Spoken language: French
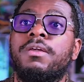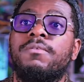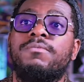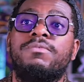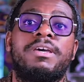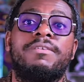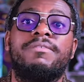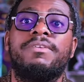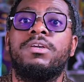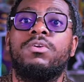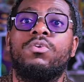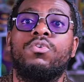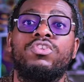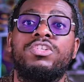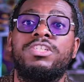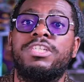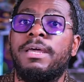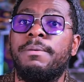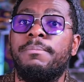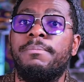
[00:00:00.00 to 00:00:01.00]
vous avez un
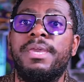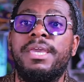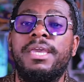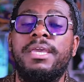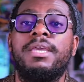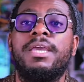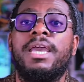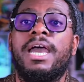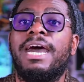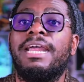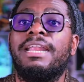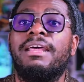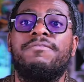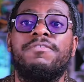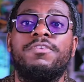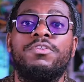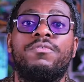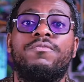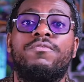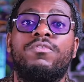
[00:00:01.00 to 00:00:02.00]
contrat, mais à la
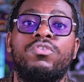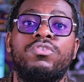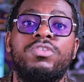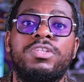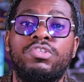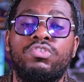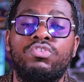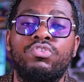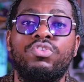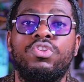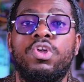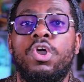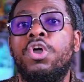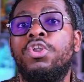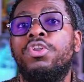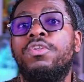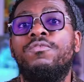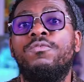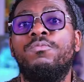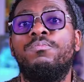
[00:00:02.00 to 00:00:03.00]
fin de vos études, on
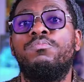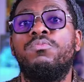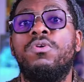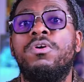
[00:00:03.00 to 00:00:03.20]
ne vous,